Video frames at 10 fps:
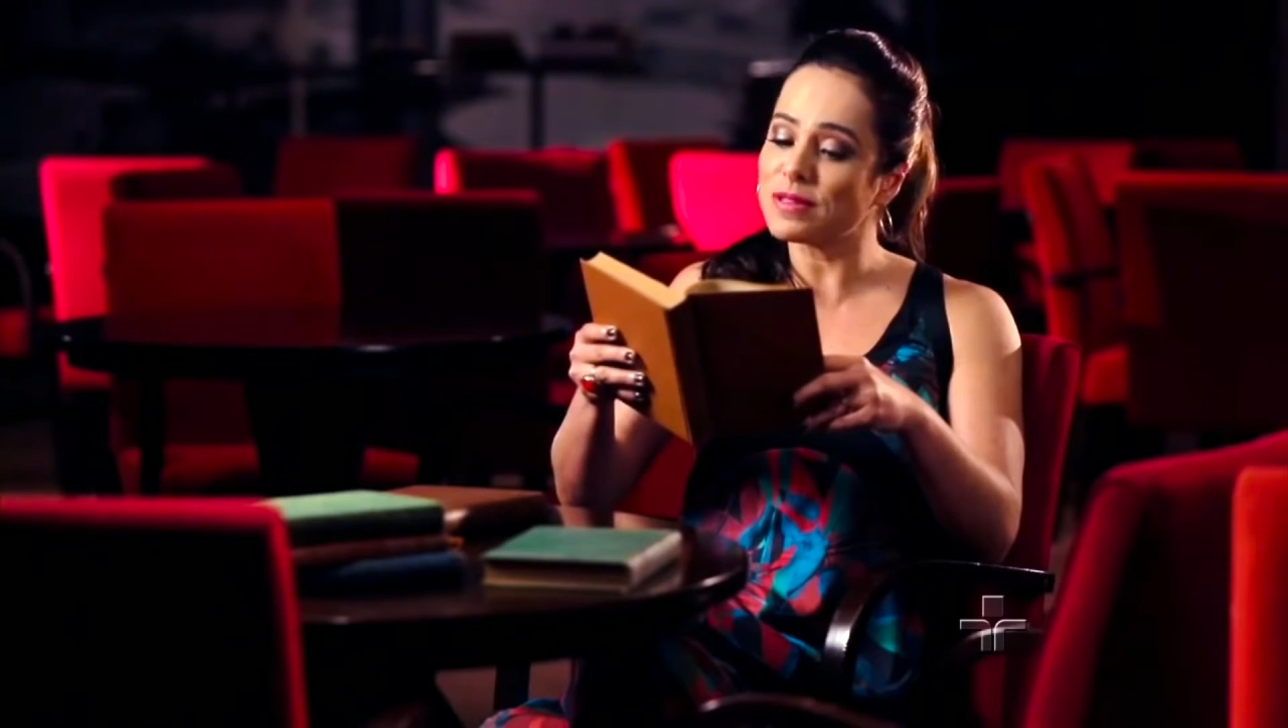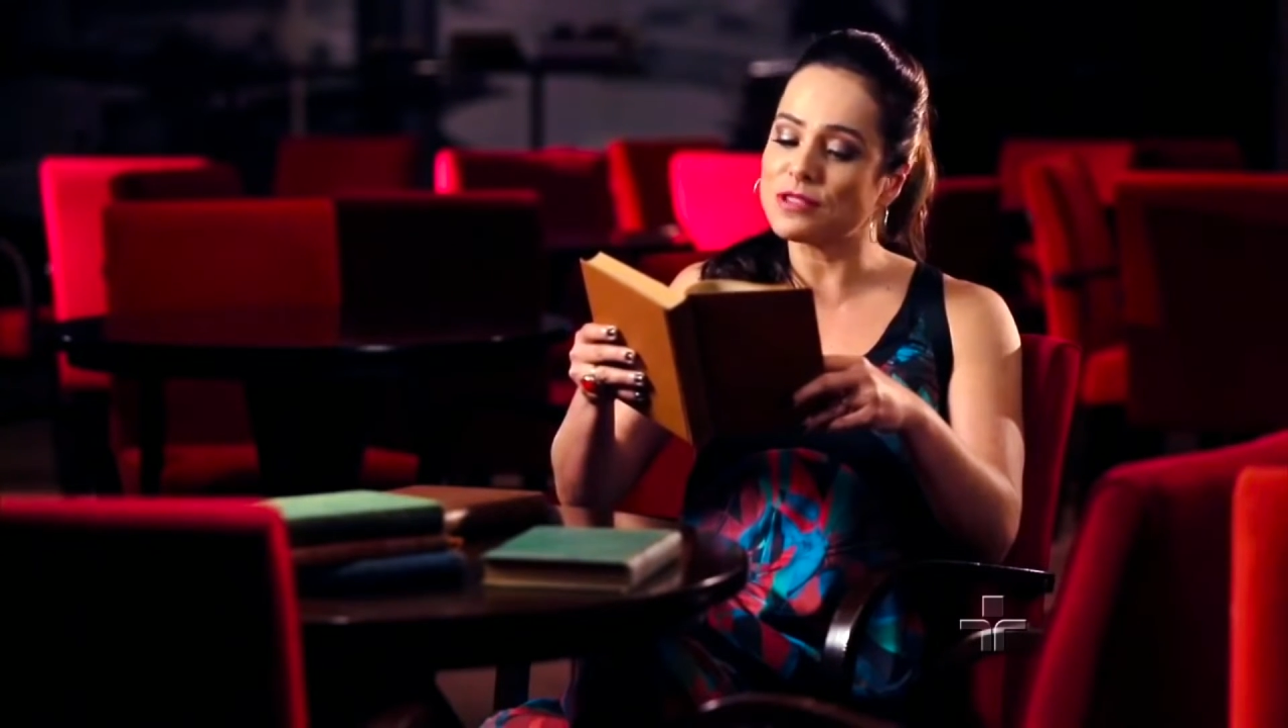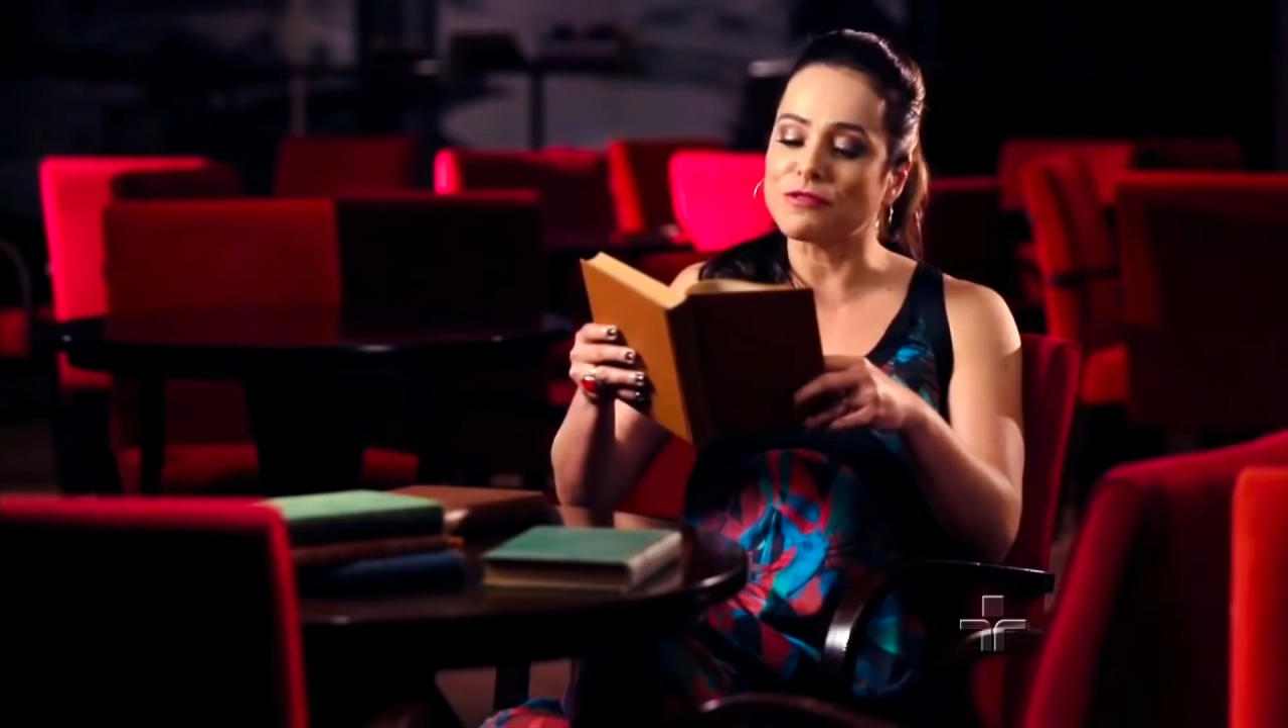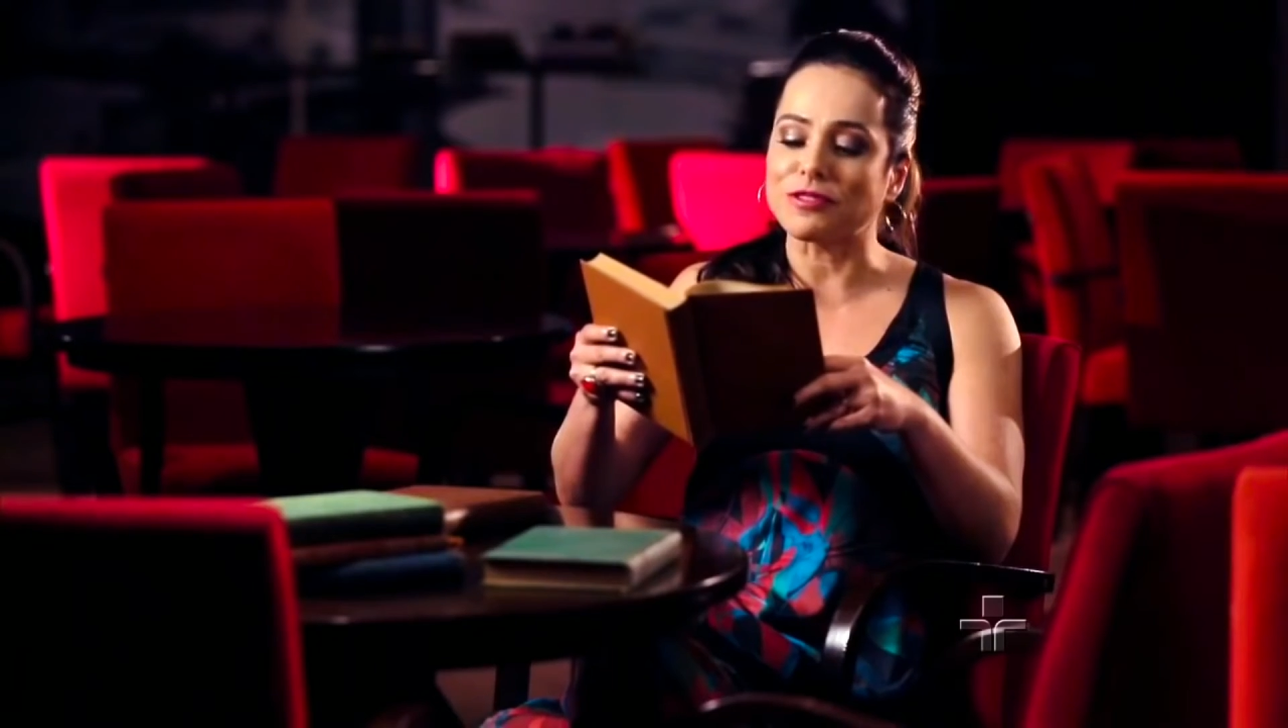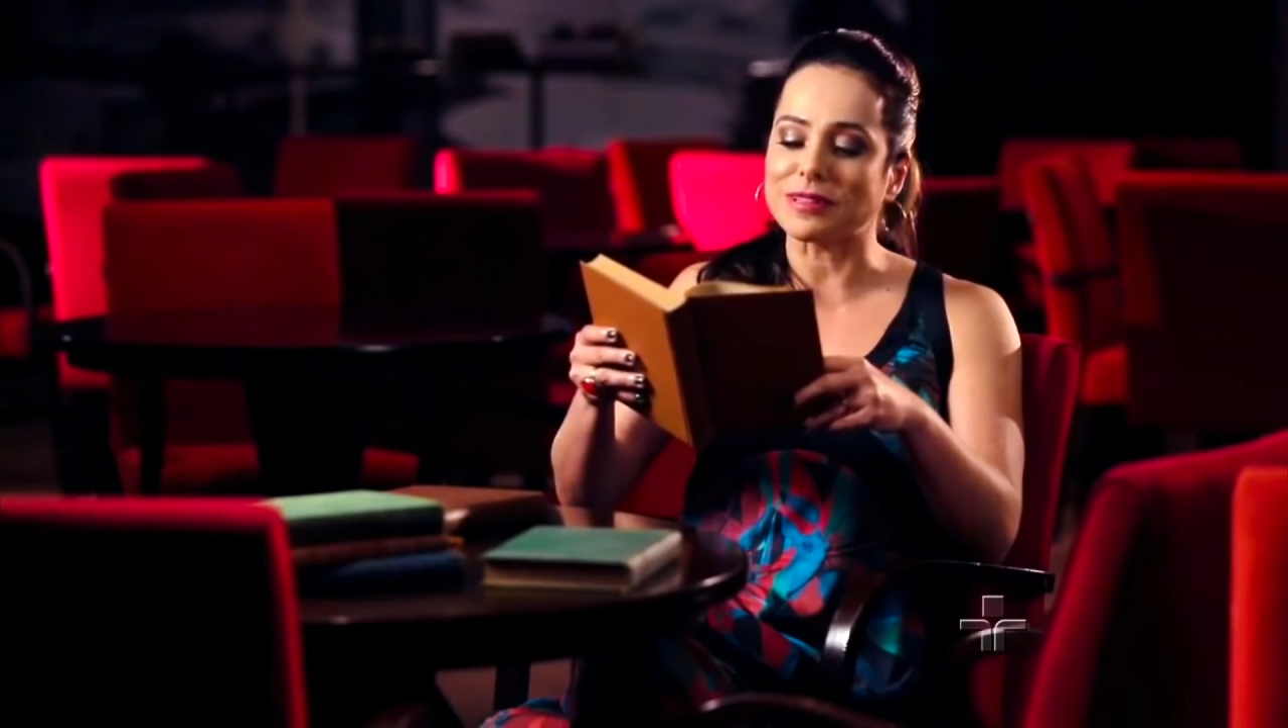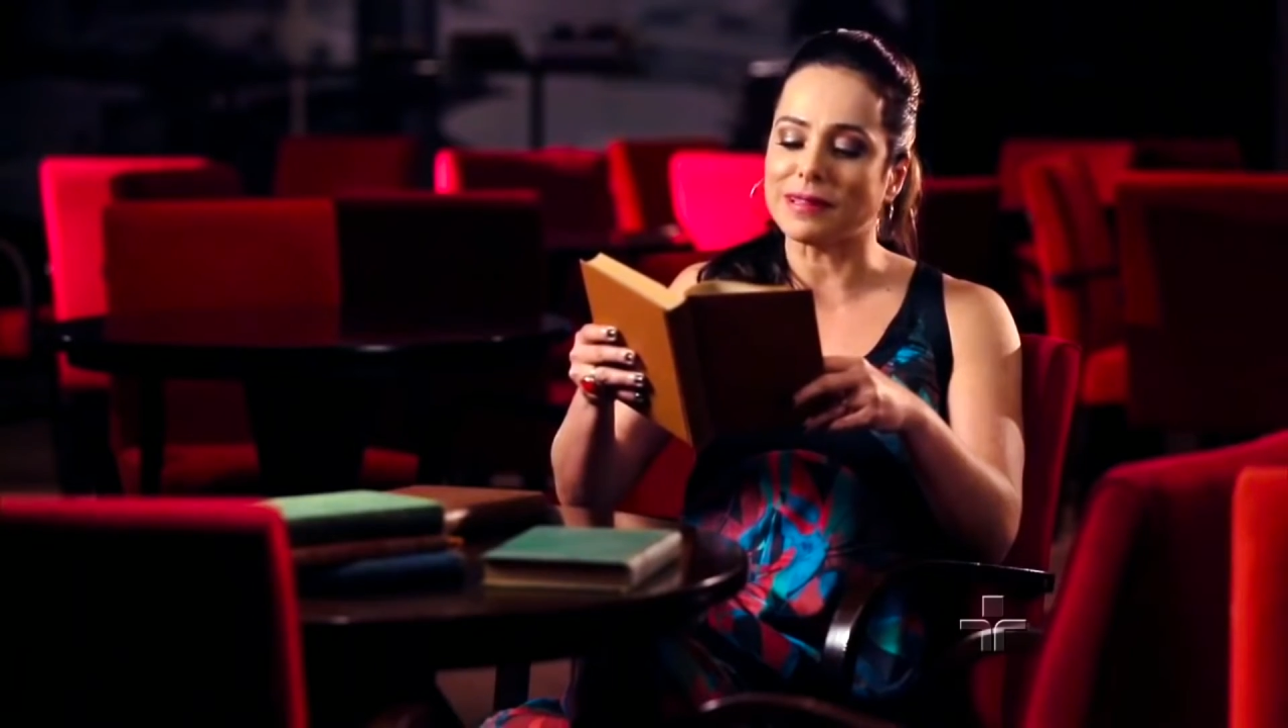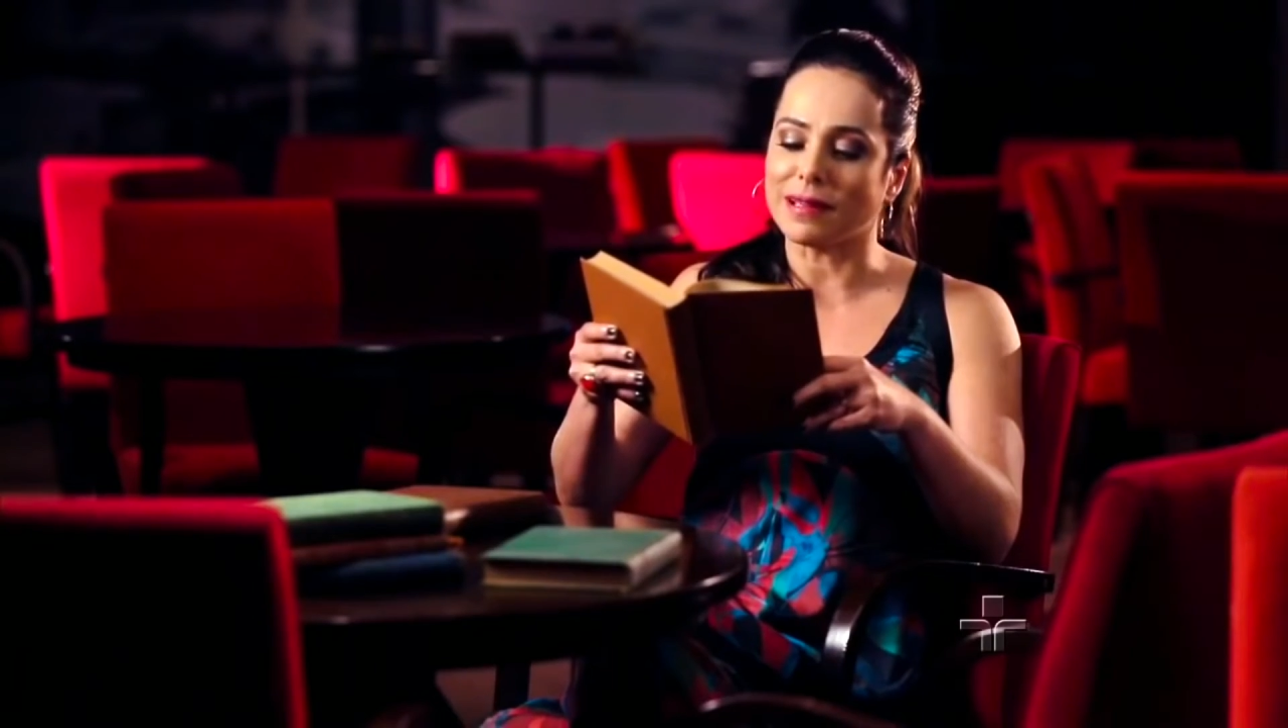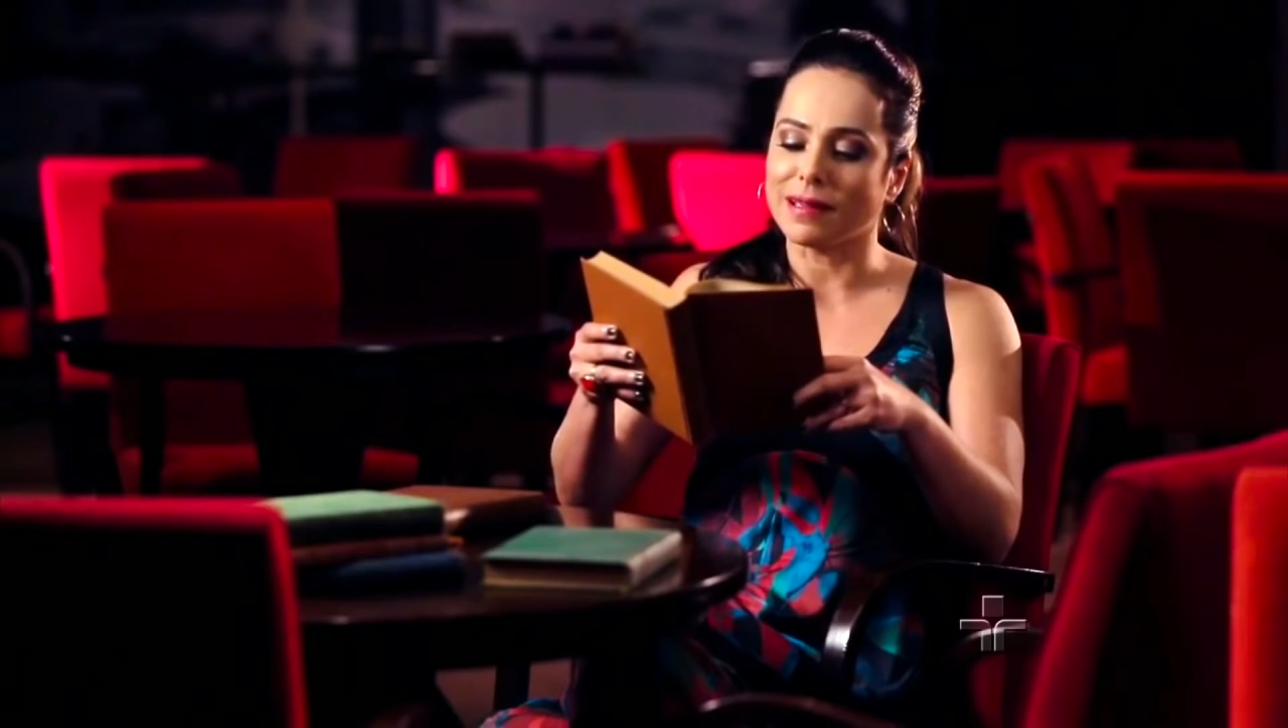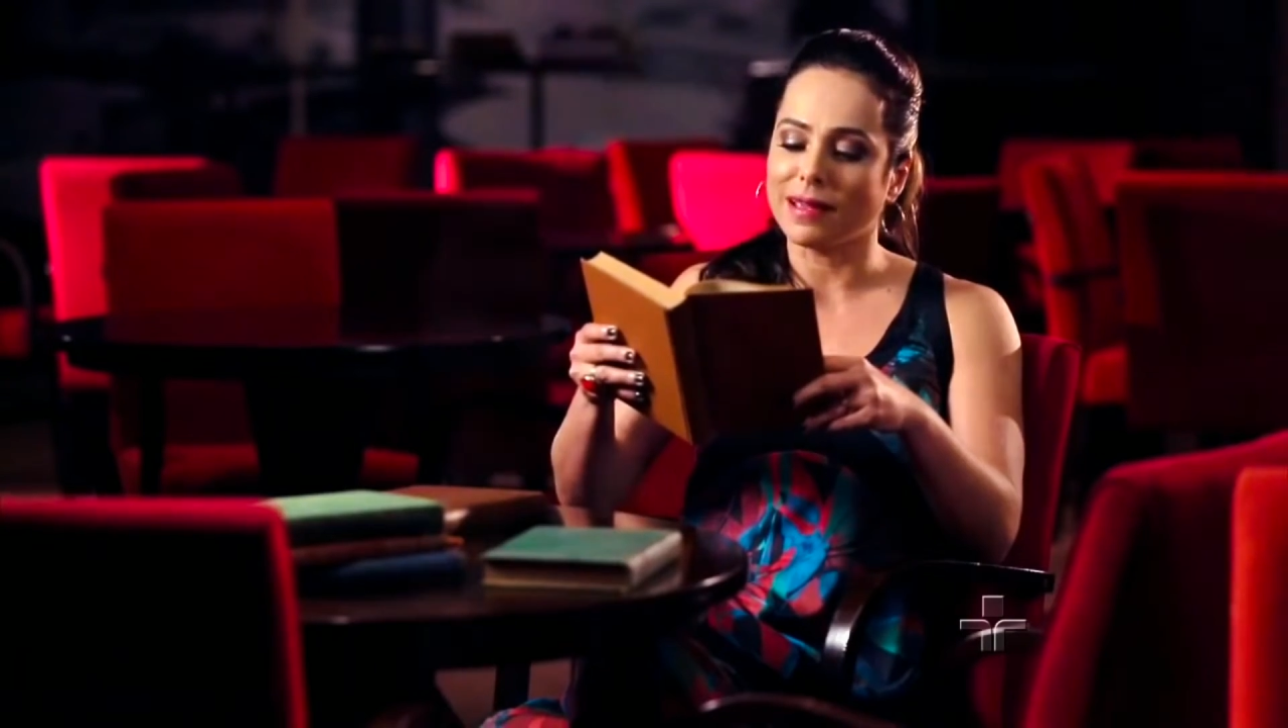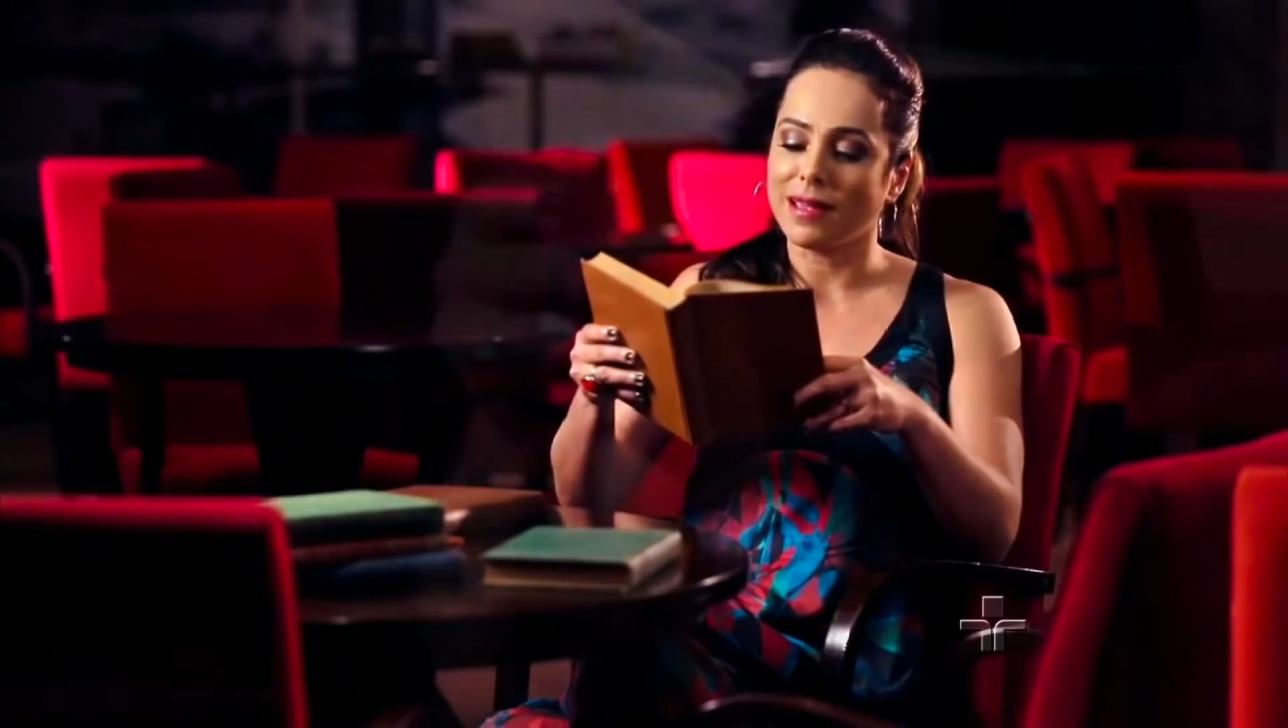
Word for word: e de vida.